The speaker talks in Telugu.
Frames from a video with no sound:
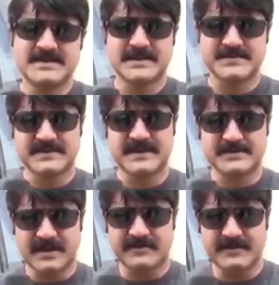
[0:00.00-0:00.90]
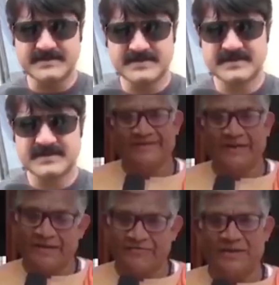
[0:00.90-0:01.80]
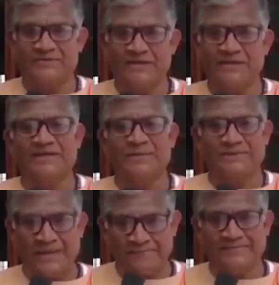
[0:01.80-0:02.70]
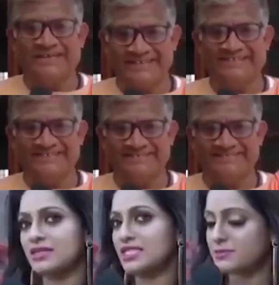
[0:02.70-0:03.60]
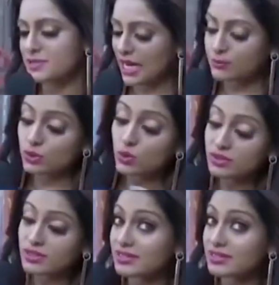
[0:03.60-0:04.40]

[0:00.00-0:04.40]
ప్లీజ్ సబ్స్క్రైబ్ కలర్ ఫ్రేమ్స్ కలర్ ఫ్రేమ్స్కి సబ్స్క్రైబ్ చేయండి సబ్స్క్రైబ్ టు